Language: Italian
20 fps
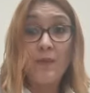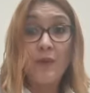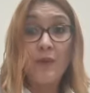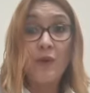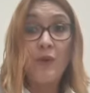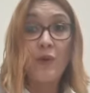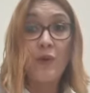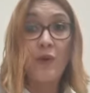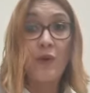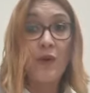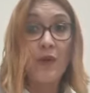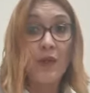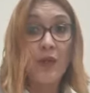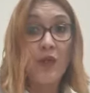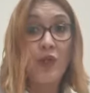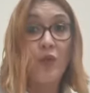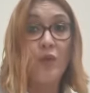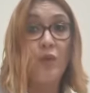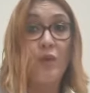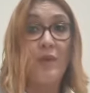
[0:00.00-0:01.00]
Sono
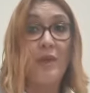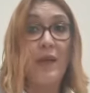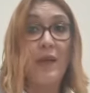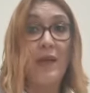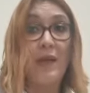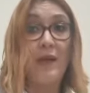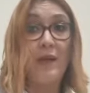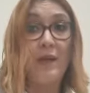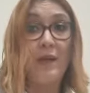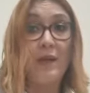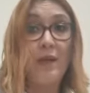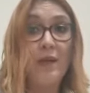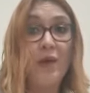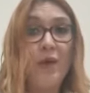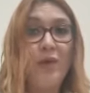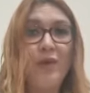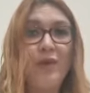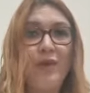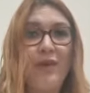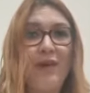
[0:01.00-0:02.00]
cresciuta.
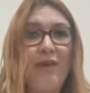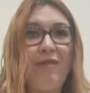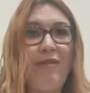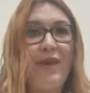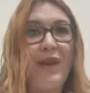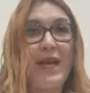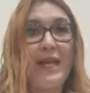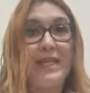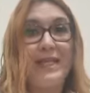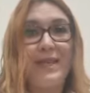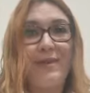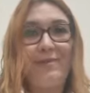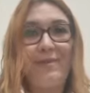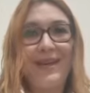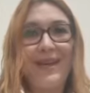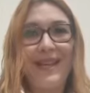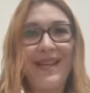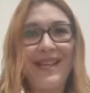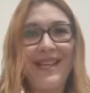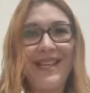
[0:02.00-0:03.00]
Io uso una frase
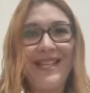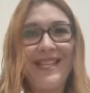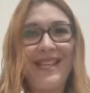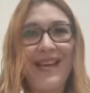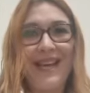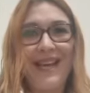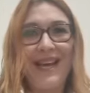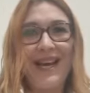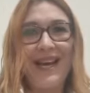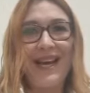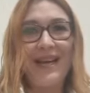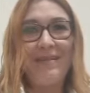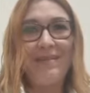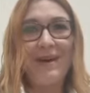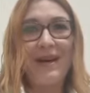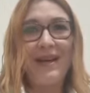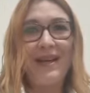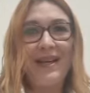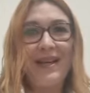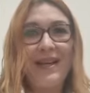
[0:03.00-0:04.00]
per ringraziare
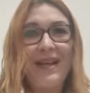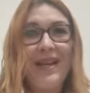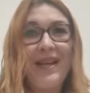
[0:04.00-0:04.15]
Alba.